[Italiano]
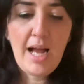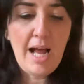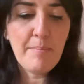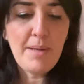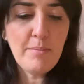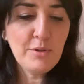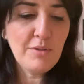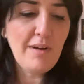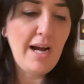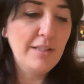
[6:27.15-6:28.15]
abbiamo
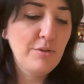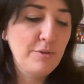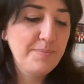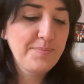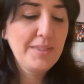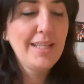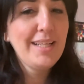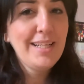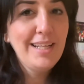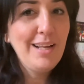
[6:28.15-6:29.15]
trovato
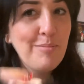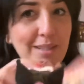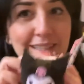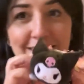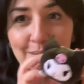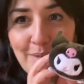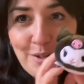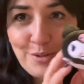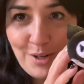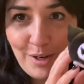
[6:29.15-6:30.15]
la
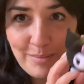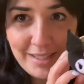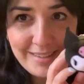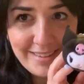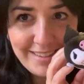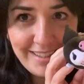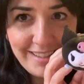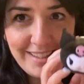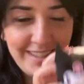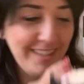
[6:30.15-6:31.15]
bellissima Kuromi,
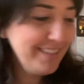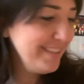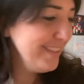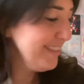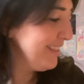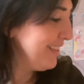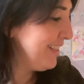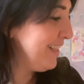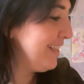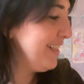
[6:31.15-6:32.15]
ta-da!
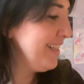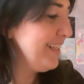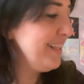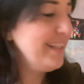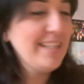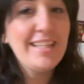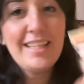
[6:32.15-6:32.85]
Eh,